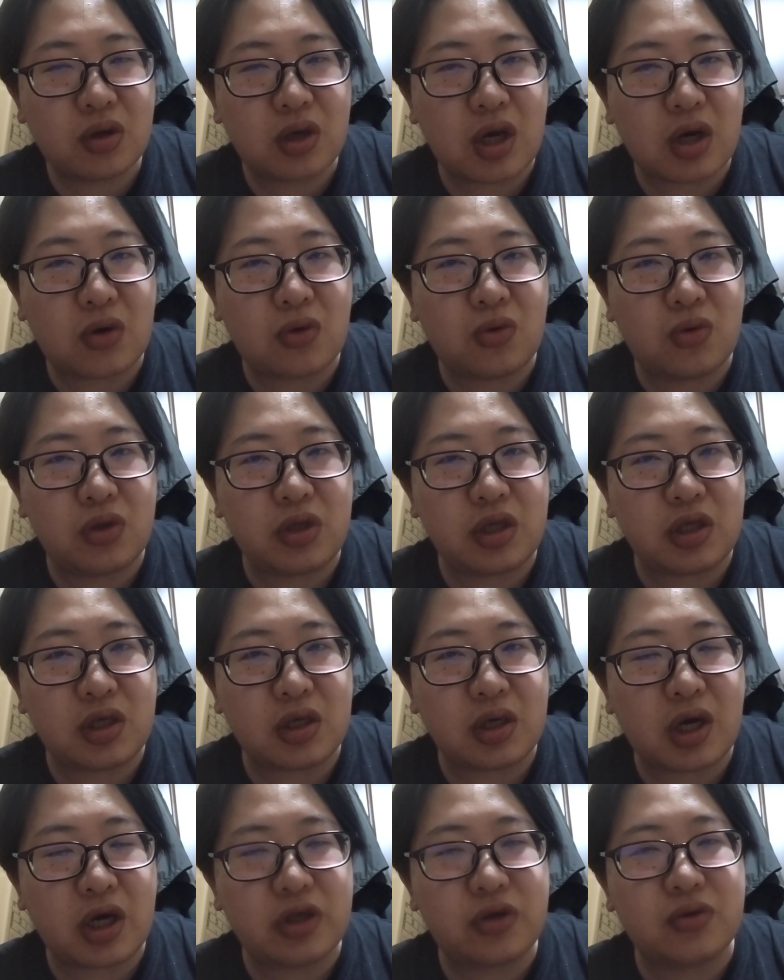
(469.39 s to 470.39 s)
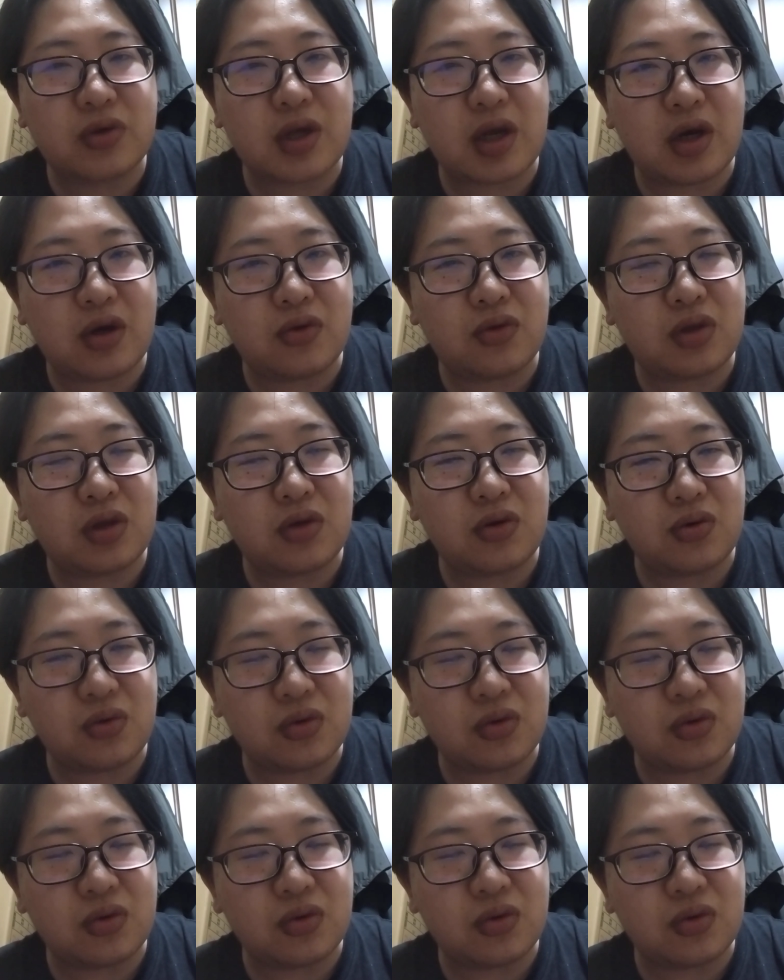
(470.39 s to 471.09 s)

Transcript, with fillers: 学校に配属されるってい